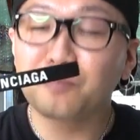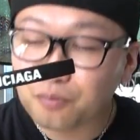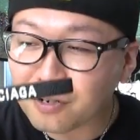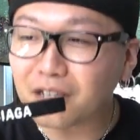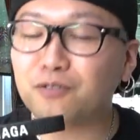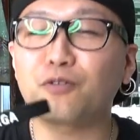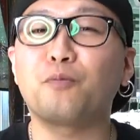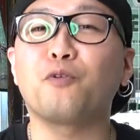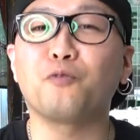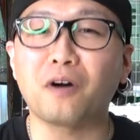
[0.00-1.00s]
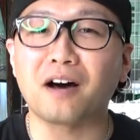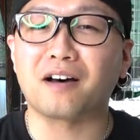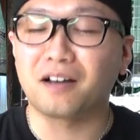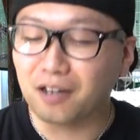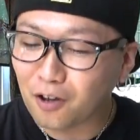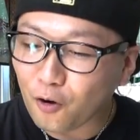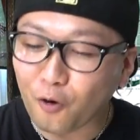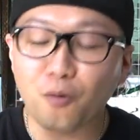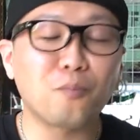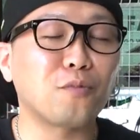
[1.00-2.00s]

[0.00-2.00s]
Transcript: ブランドもんは本